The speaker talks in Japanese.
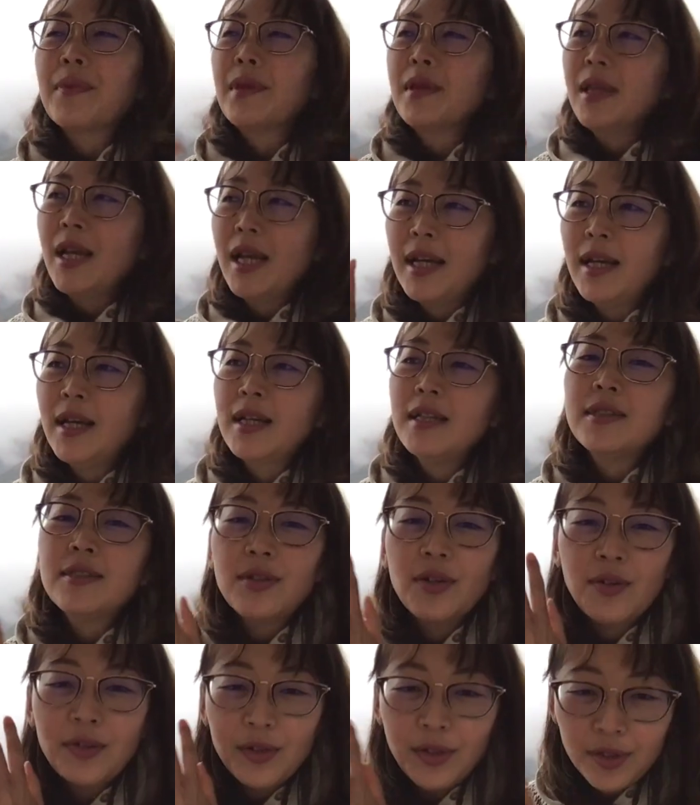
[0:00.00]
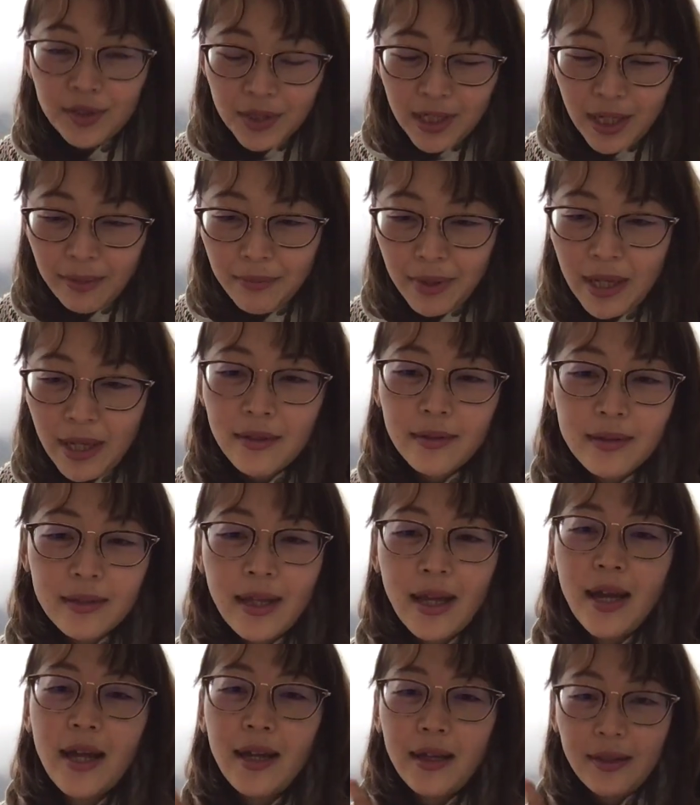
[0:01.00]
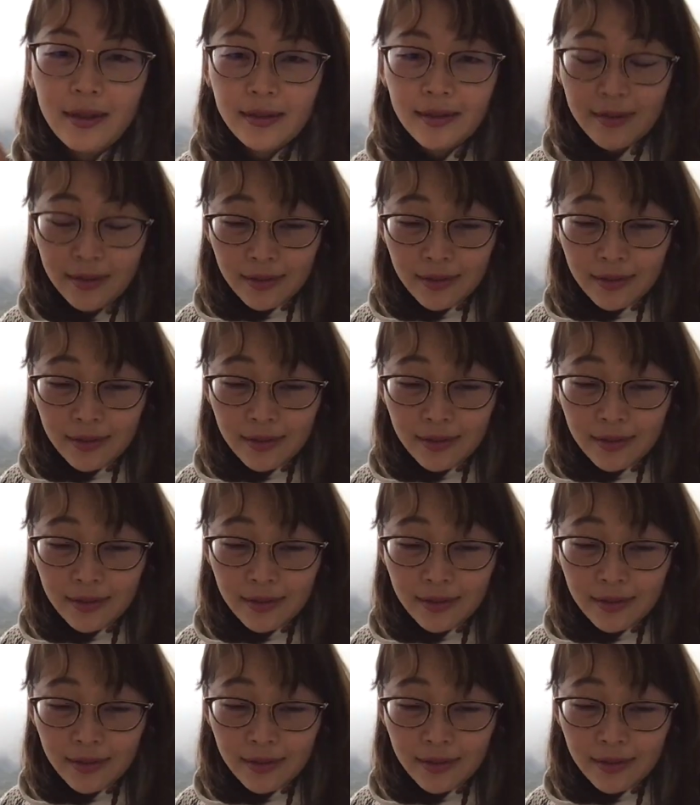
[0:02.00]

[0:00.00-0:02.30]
でそんなメンター